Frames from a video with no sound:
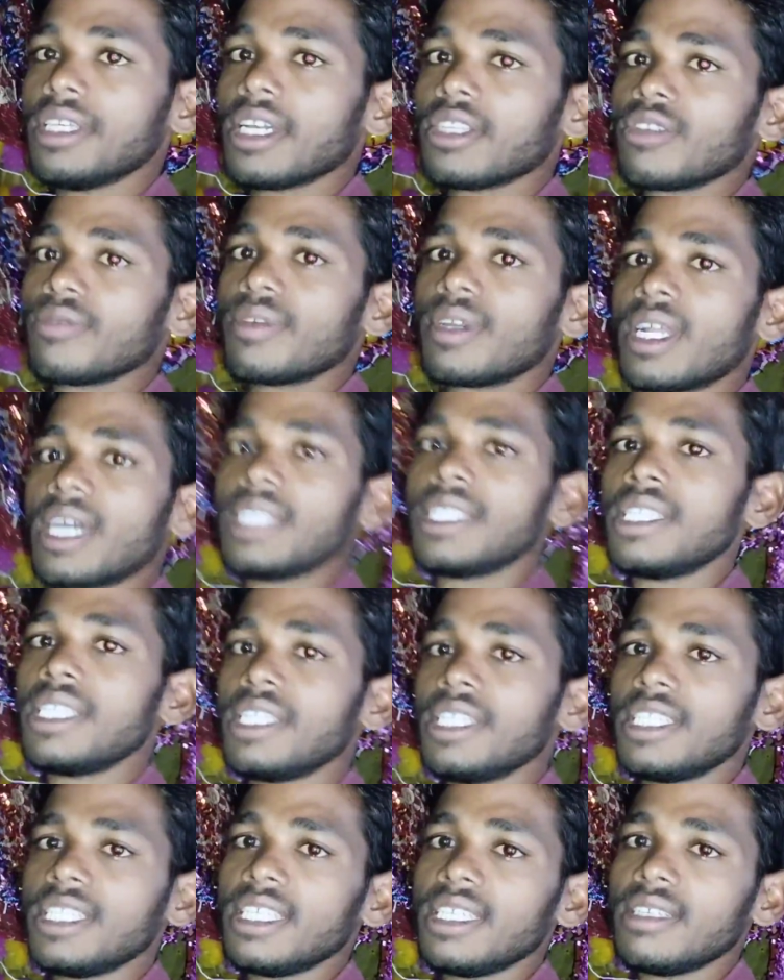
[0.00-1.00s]
या तो फिर
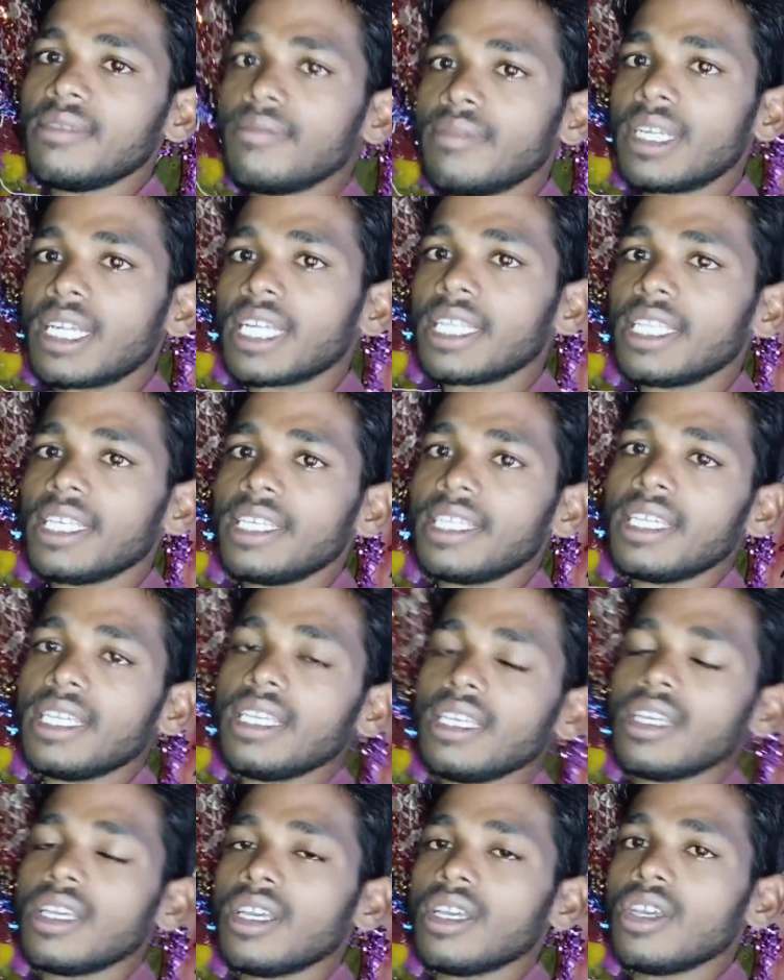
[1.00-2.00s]
हंसी जी मिटा देंगे
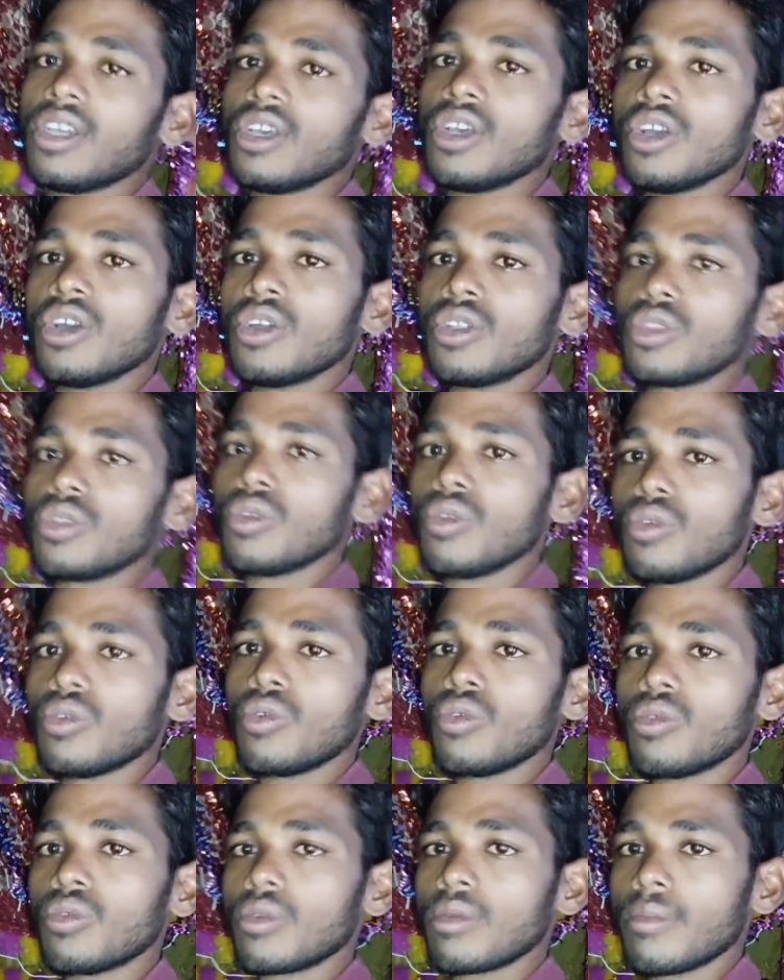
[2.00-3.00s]
तो
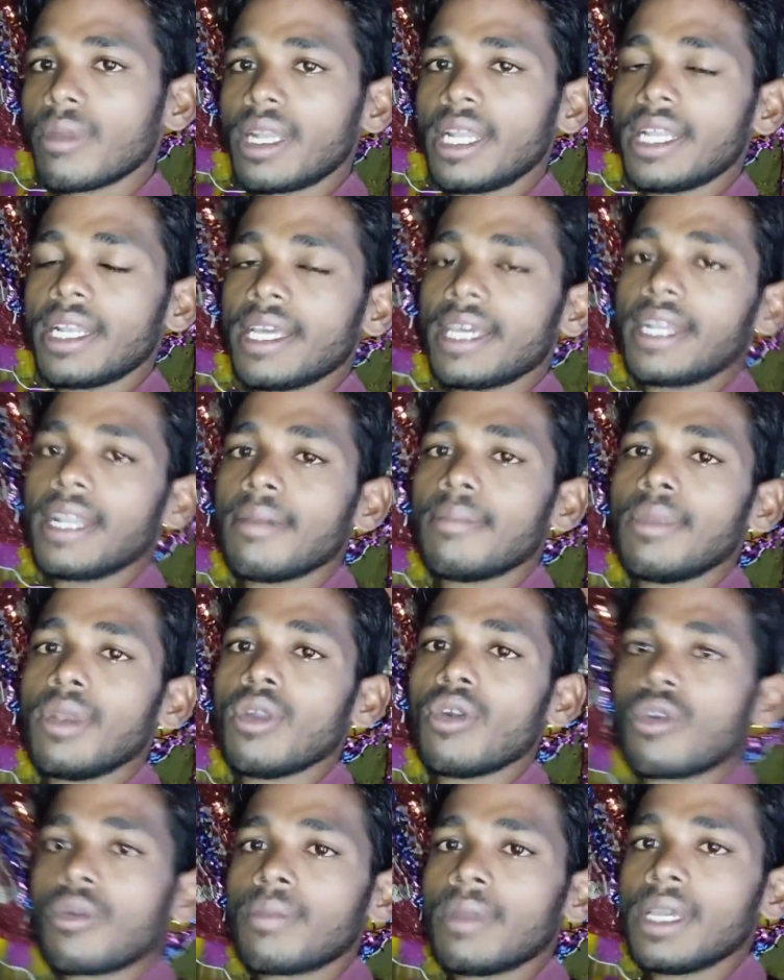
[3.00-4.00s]
बने रहना
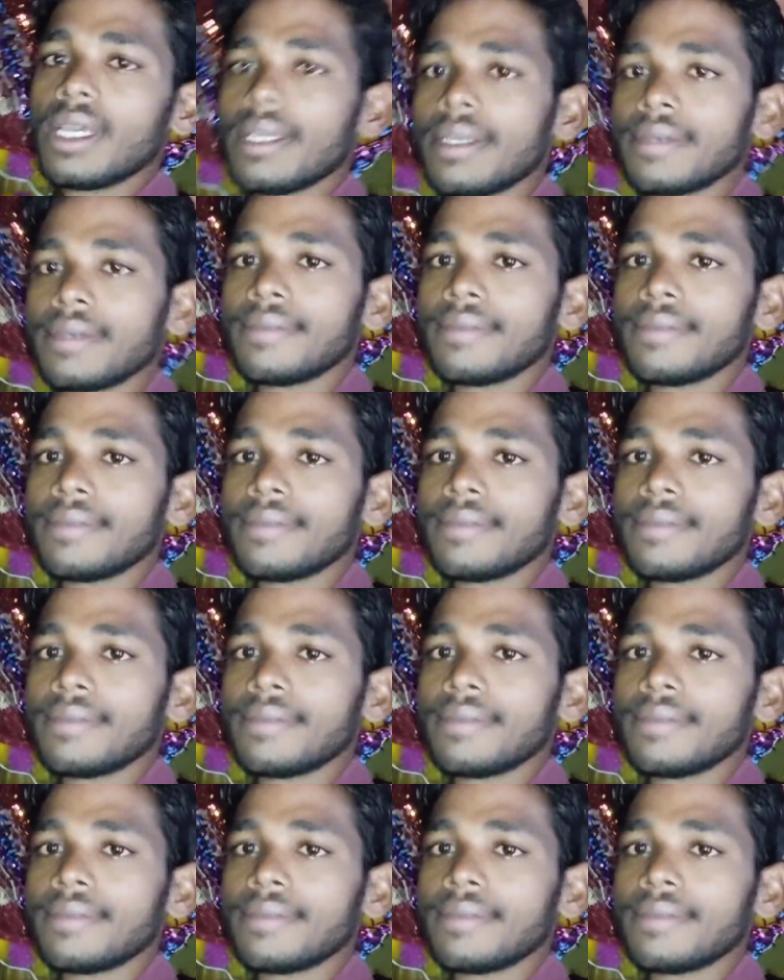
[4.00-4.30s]
ब्लॉग में